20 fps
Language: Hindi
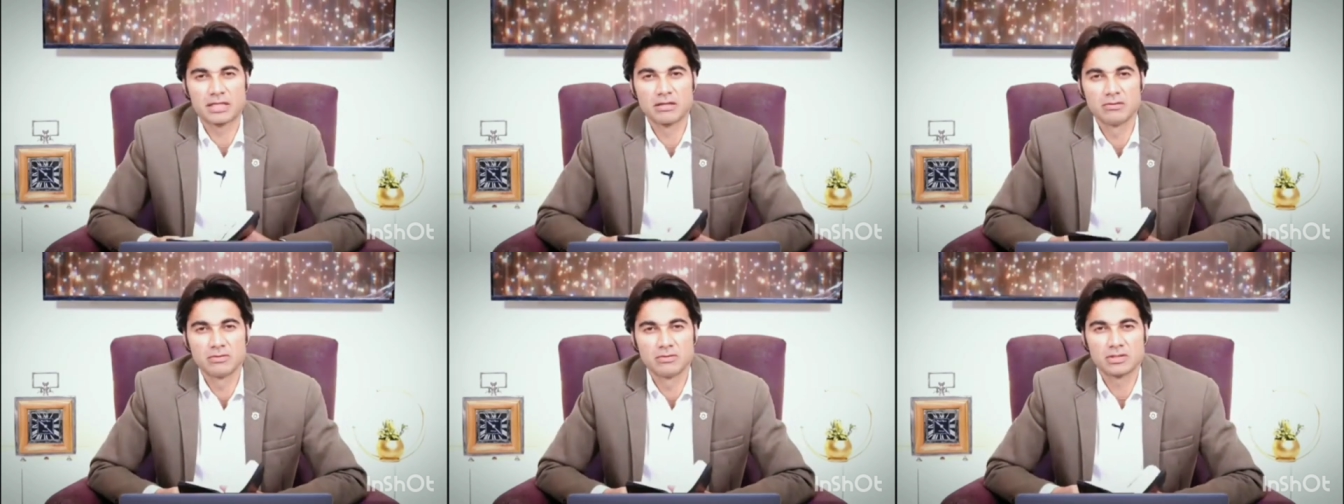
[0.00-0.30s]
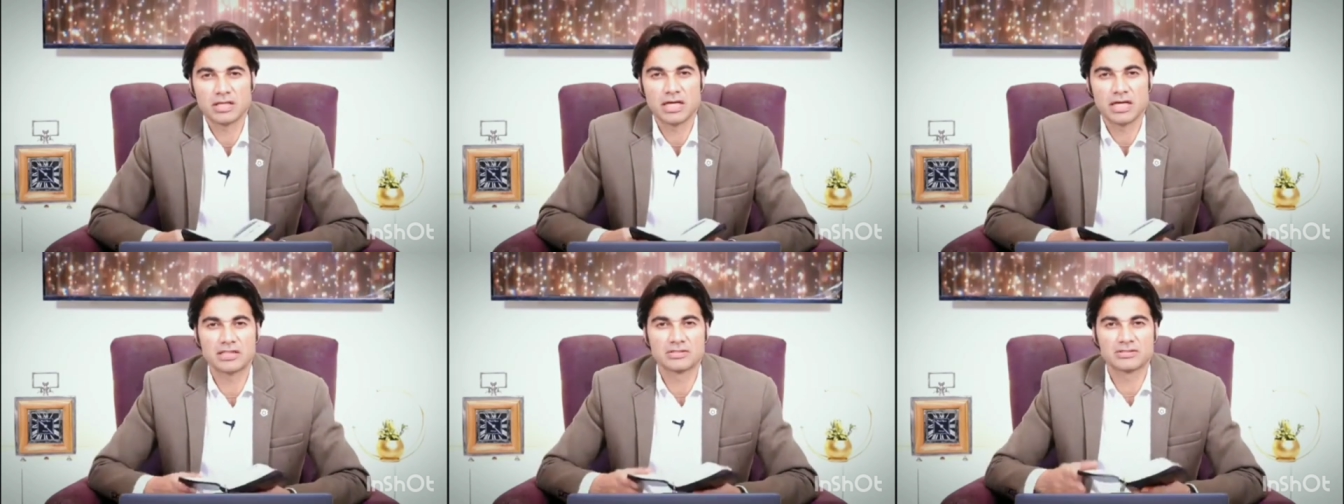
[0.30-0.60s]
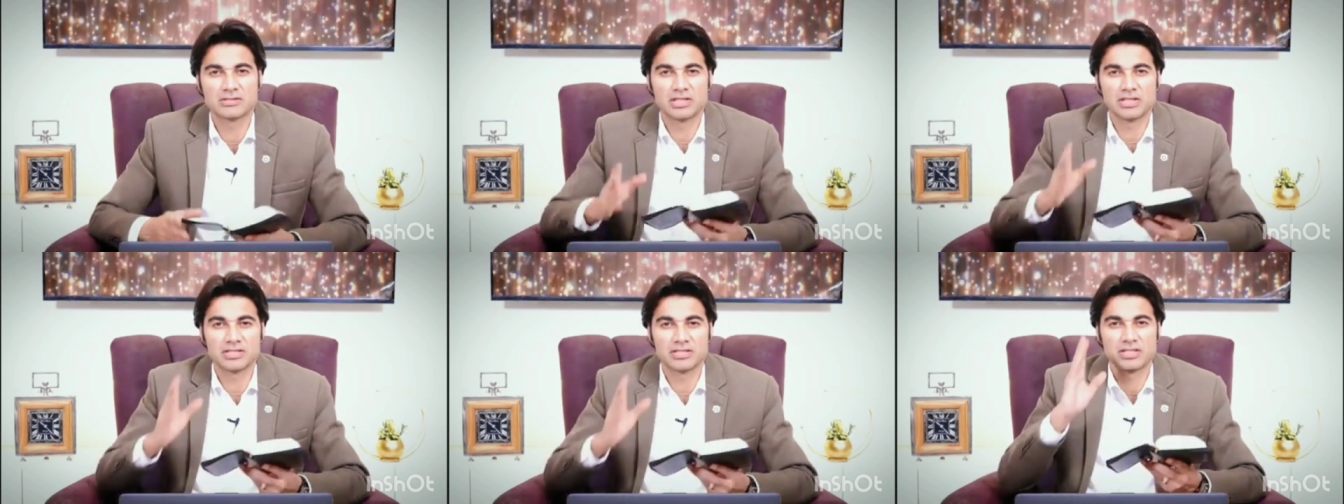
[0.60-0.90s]
पढ़ रहा हूँ
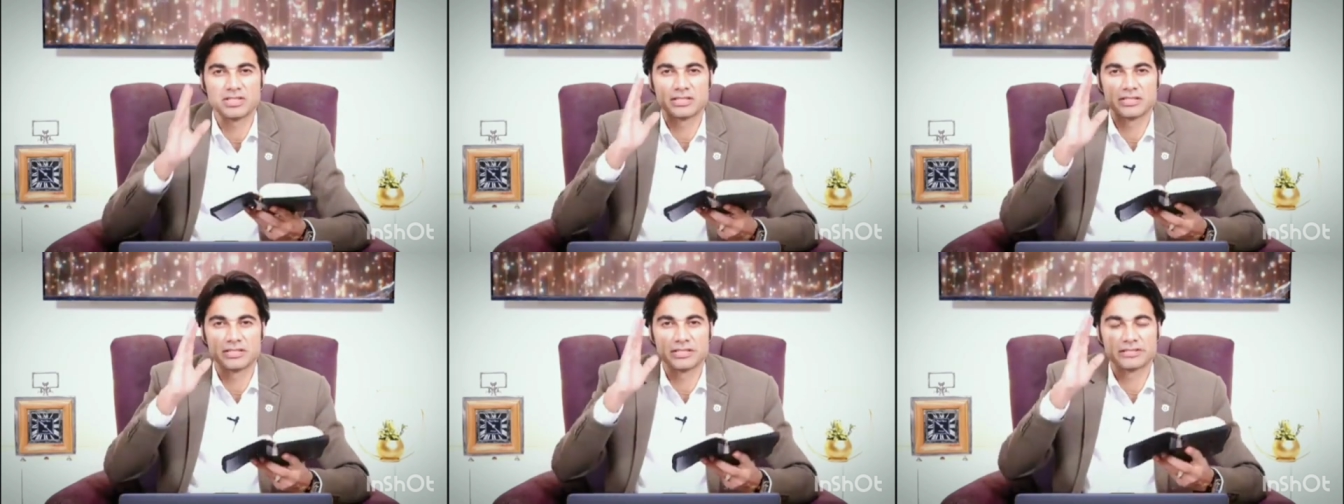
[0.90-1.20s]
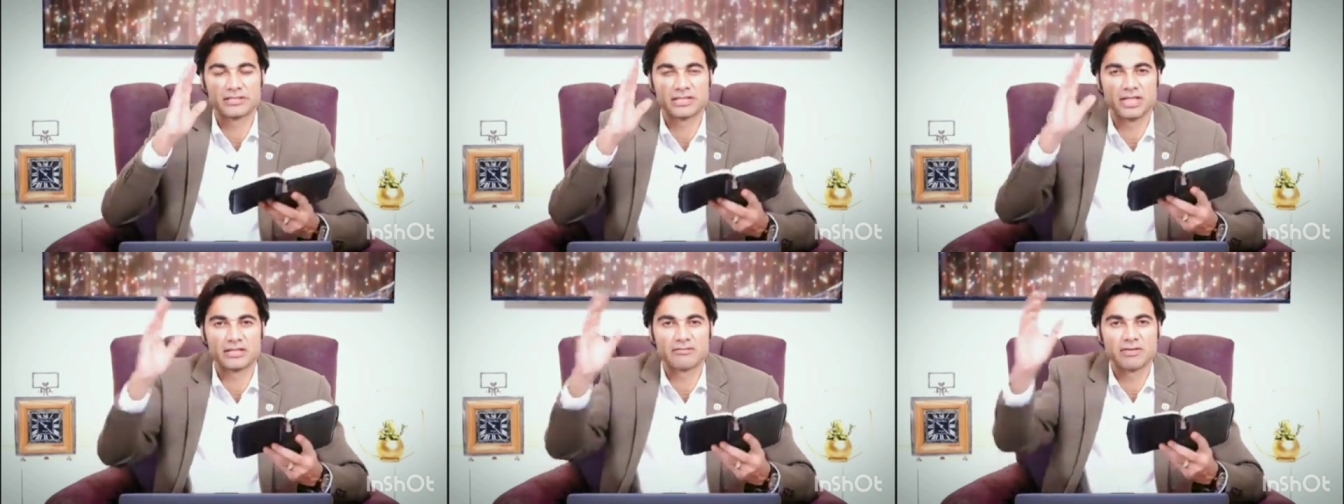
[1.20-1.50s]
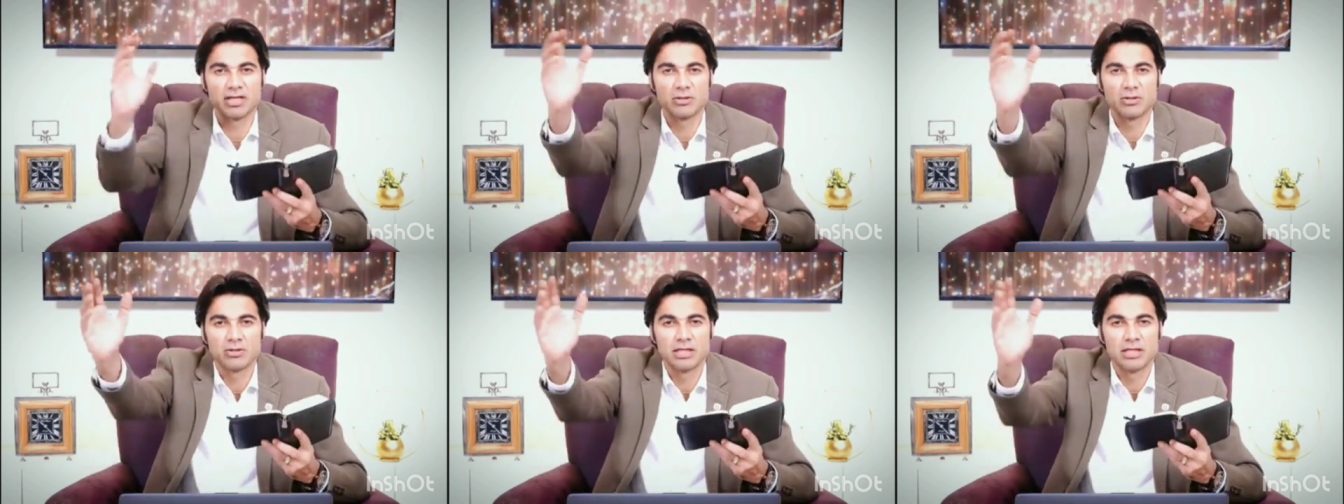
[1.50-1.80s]
खासकर
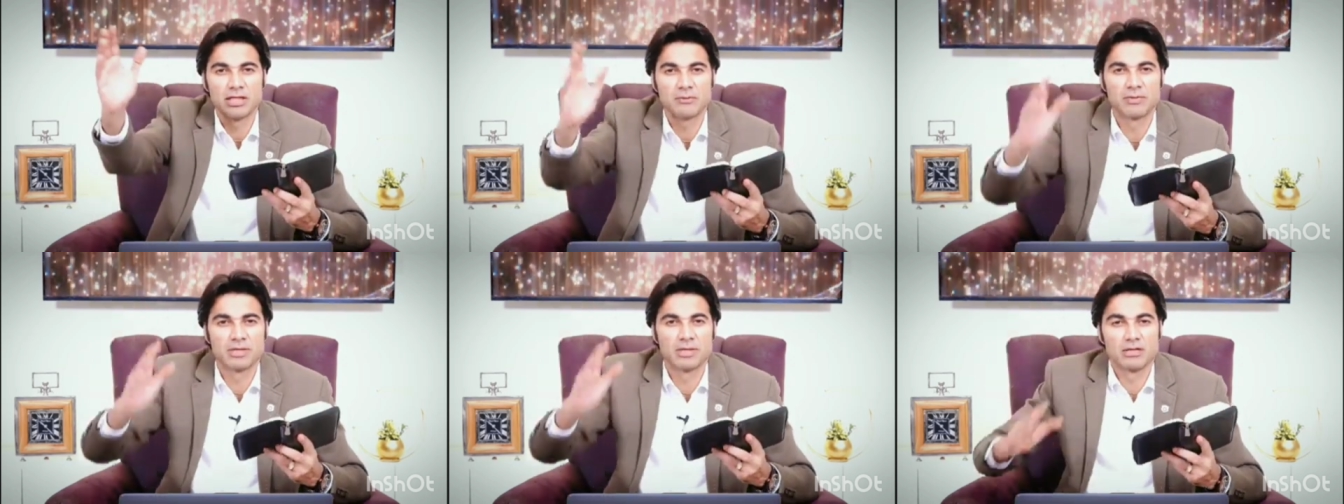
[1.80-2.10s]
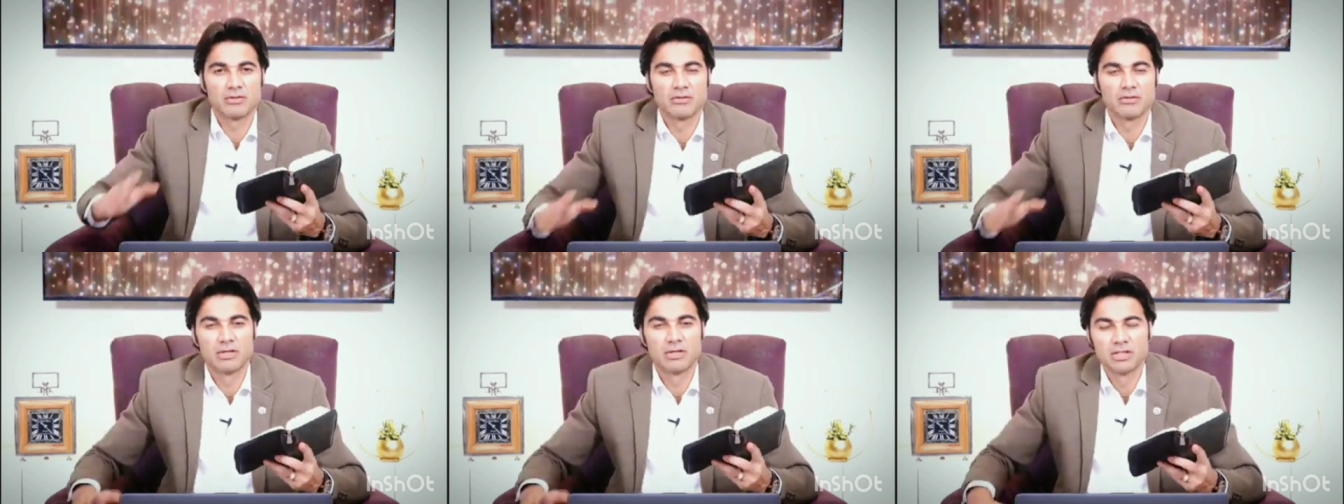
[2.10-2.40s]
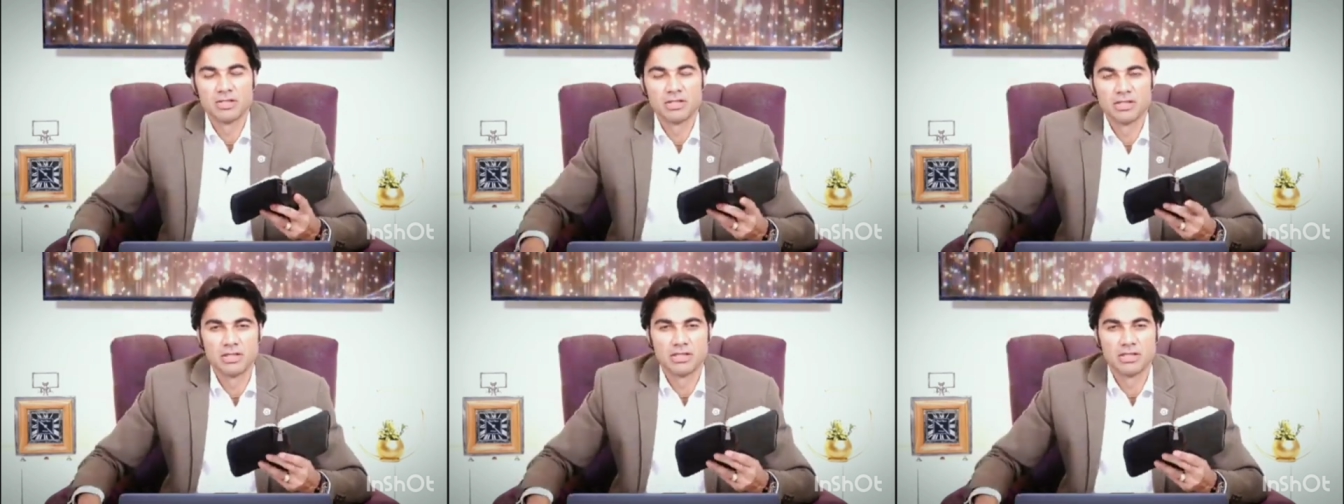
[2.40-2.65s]
छत्तीसगढ़ वालों के लिए पढ़ रहा हूँ